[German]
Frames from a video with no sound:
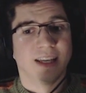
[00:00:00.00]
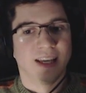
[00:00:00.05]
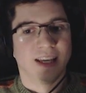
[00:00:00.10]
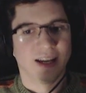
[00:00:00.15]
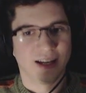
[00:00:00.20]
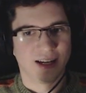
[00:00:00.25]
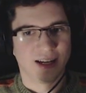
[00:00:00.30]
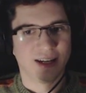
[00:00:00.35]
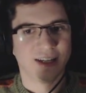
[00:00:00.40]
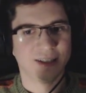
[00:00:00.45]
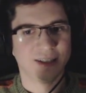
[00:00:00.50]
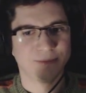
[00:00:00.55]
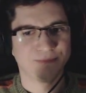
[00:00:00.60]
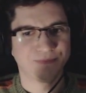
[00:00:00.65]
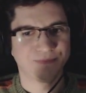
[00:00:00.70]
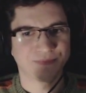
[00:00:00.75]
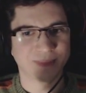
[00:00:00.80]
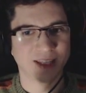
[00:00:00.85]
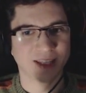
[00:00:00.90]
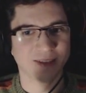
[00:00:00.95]
Ja,
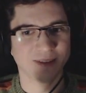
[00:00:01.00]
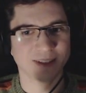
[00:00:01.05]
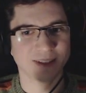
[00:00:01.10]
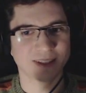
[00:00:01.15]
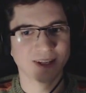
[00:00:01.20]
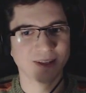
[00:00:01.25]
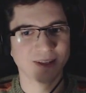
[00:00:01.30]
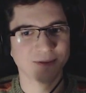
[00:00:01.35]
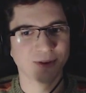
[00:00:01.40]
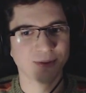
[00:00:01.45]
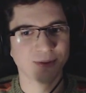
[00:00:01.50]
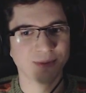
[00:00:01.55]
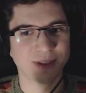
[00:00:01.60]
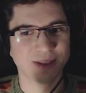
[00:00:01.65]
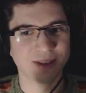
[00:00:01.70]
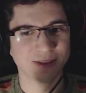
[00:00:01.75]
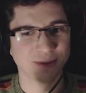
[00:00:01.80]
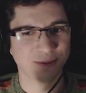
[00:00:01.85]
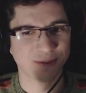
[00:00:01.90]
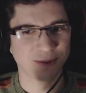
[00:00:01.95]
ich weiß gar nicht, warum ich
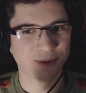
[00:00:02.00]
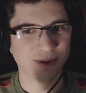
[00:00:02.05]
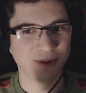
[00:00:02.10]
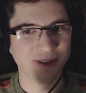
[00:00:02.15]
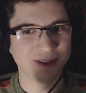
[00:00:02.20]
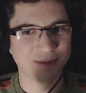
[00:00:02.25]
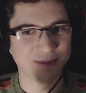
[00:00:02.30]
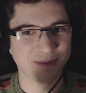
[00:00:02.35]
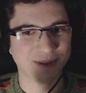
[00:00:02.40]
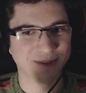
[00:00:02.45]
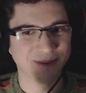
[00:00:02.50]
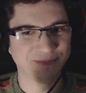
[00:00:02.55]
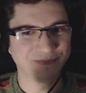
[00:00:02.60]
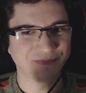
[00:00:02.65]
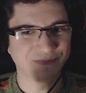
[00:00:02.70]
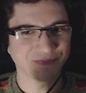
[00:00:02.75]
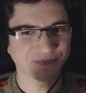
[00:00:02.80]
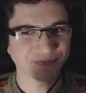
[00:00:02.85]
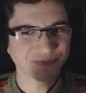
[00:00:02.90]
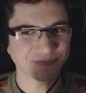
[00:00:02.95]
hier so fröhlich bin,
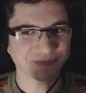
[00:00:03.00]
